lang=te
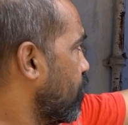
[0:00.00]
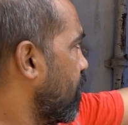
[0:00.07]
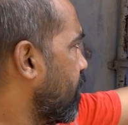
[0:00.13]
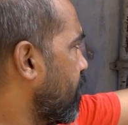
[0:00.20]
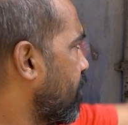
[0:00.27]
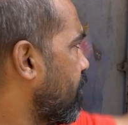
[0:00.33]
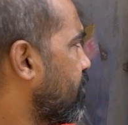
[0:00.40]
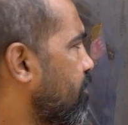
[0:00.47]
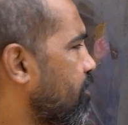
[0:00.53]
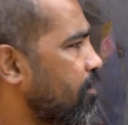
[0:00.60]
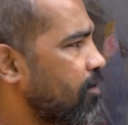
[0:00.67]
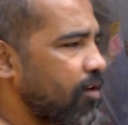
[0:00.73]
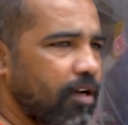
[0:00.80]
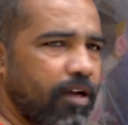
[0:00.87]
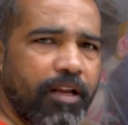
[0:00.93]
ఉంది అక్కడ
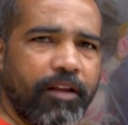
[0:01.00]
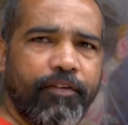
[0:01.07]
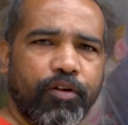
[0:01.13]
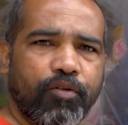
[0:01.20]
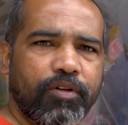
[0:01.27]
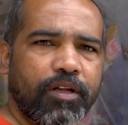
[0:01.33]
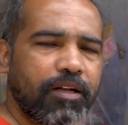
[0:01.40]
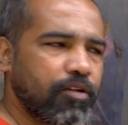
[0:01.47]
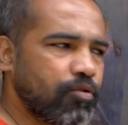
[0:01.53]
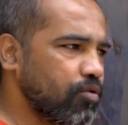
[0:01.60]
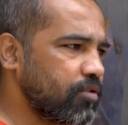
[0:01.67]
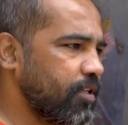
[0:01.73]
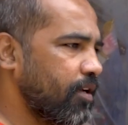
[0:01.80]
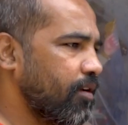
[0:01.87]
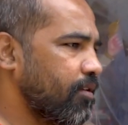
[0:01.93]
ఎలిఫెంట్ ఉంది అట్లా
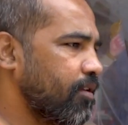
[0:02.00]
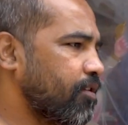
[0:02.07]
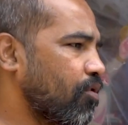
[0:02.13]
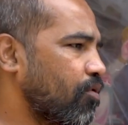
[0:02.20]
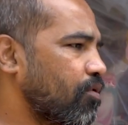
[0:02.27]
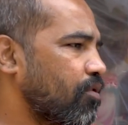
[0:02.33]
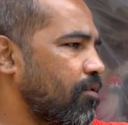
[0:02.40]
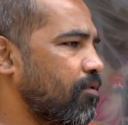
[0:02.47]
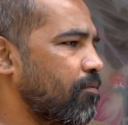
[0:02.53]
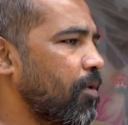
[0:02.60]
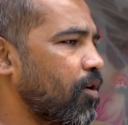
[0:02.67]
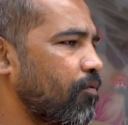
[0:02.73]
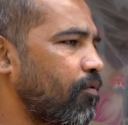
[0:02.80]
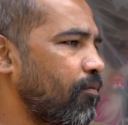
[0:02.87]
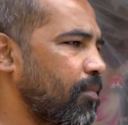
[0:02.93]
చూస్తే ఇది
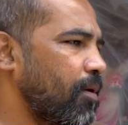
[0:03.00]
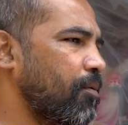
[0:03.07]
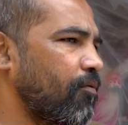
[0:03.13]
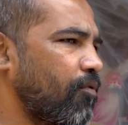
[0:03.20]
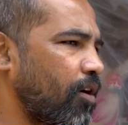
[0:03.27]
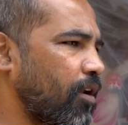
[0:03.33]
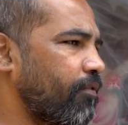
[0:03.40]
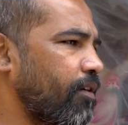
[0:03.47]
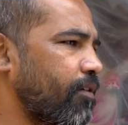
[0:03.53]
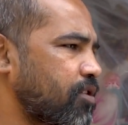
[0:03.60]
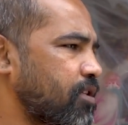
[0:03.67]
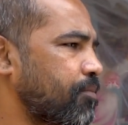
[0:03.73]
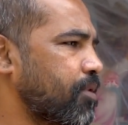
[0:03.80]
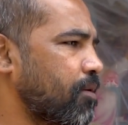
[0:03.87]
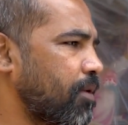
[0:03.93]
మాకు మేము ఫార్టీ ఫైవ్
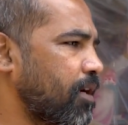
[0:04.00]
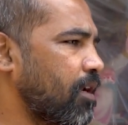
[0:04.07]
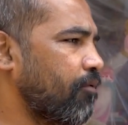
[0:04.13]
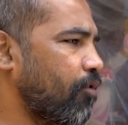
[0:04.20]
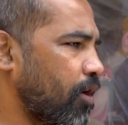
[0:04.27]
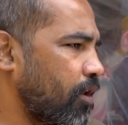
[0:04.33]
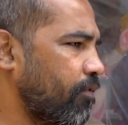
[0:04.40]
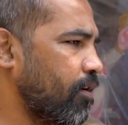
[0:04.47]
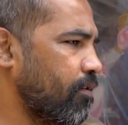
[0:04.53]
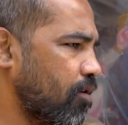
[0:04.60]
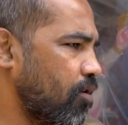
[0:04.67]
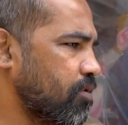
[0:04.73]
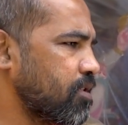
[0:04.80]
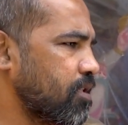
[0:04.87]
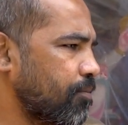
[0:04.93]
వరకు చెప్తాం అట్లా ఫార్టీ ఫైవ్
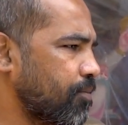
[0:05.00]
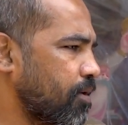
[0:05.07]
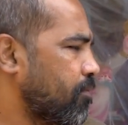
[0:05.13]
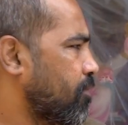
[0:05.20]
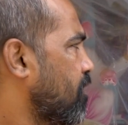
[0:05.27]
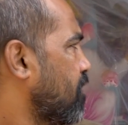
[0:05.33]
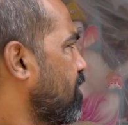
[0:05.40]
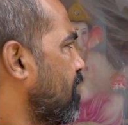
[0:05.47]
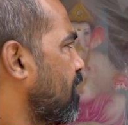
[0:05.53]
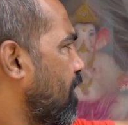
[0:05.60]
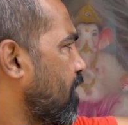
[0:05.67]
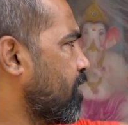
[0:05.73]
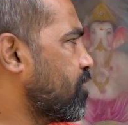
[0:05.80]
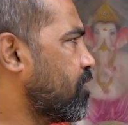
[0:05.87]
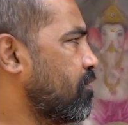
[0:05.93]
థౌసండ్ చెప్తాం
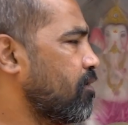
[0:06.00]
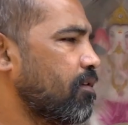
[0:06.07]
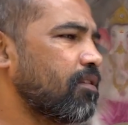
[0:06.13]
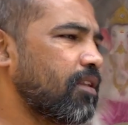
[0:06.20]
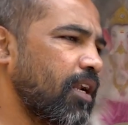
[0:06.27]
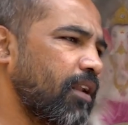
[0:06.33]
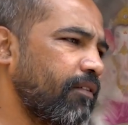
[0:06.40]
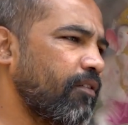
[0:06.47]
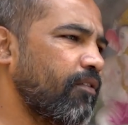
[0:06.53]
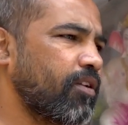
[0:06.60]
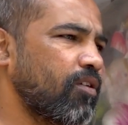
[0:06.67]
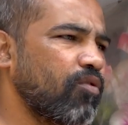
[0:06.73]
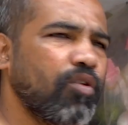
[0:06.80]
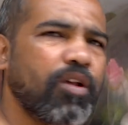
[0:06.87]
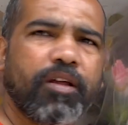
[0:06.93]
అలాగే థర్టీ ఫైవ్
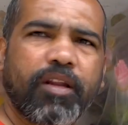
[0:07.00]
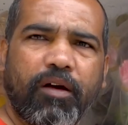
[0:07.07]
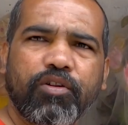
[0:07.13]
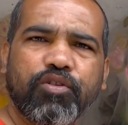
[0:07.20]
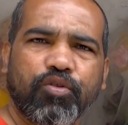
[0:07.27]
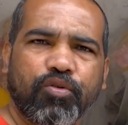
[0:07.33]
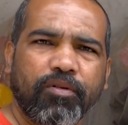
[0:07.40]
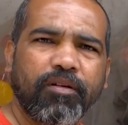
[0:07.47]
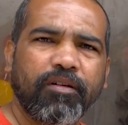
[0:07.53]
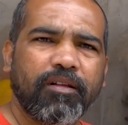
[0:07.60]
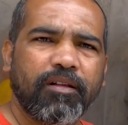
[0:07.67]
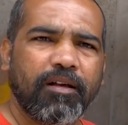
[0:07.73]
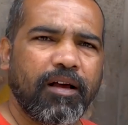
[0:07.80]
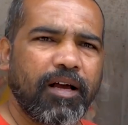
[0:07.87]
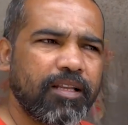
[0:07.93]
వరకు కూడా రావచ్చు
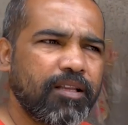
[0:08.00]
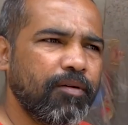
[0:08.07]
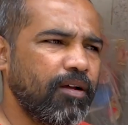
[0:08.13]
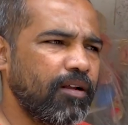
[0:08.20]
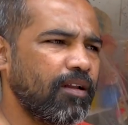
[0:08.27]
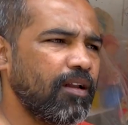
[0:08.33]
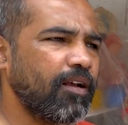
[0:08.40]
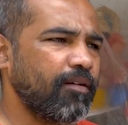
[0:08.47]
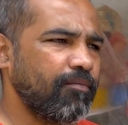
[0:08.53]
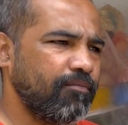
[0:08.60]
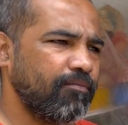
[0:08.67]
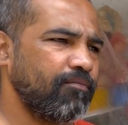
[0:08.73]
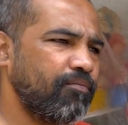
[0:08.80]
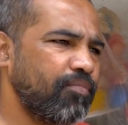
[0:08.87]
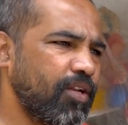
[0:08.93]
అయితే ఎట్లా
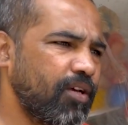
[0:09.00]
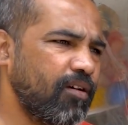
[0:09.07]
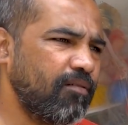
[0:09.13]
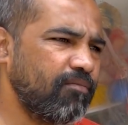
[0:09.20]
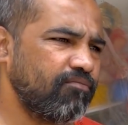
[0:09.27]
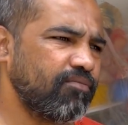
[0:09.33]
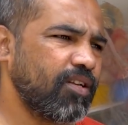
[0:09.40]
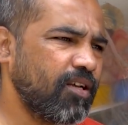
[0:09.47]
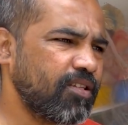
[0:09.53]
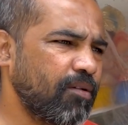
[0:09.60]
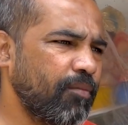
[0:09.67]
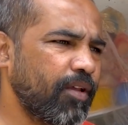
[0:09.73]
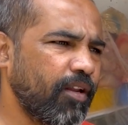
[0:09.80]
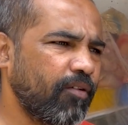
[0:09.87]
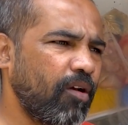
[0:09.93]

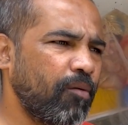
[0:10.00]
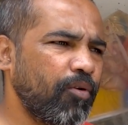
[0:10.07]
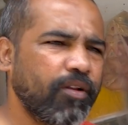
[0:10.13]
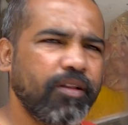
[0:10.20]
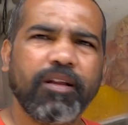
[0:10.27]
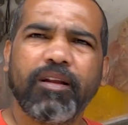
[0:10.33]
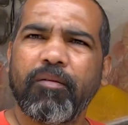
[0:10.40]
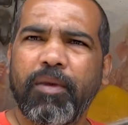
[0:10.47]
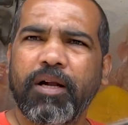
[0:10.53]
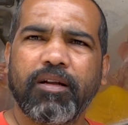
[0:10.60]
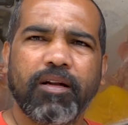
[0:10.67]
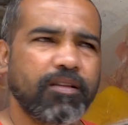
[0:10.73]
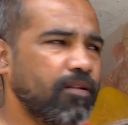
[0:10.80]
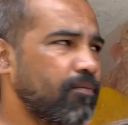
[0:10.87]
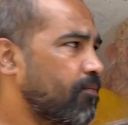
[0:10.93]
కస్టమర్ రిక్వైర్మెంట్ అయితే ఇట్లా
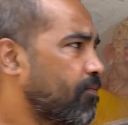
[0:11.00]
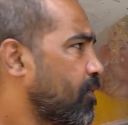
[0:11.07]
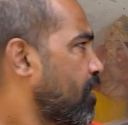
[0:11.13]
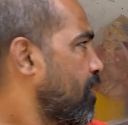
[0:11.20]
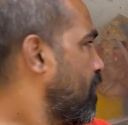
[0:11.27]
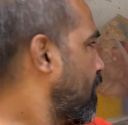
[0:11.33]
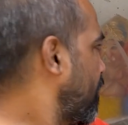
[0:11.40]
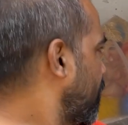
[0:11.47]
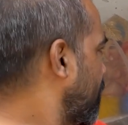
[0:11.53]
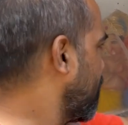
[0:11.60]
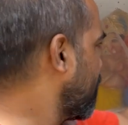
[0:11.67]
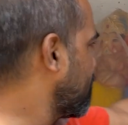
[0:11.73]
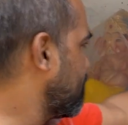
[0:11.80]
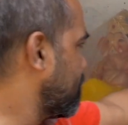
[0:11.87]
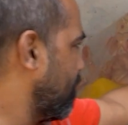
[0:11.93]
మాట్లాడతాం అవి
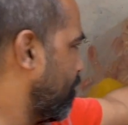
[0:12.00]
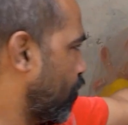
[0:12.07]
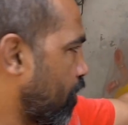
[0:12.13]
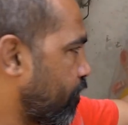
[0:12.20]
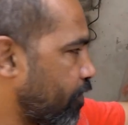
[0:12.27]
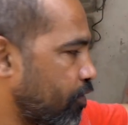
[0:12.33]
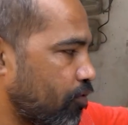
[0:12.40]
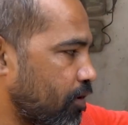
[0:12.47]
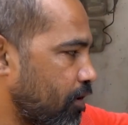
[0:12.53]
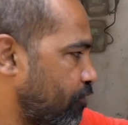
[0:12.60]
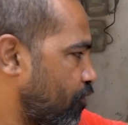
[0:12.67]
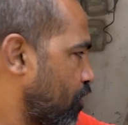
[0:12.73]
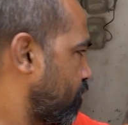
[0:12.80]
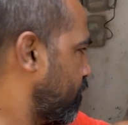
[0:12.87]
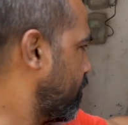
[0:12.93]
మనకి ఫోర్ ఫీట్ ఉంది ఫోర్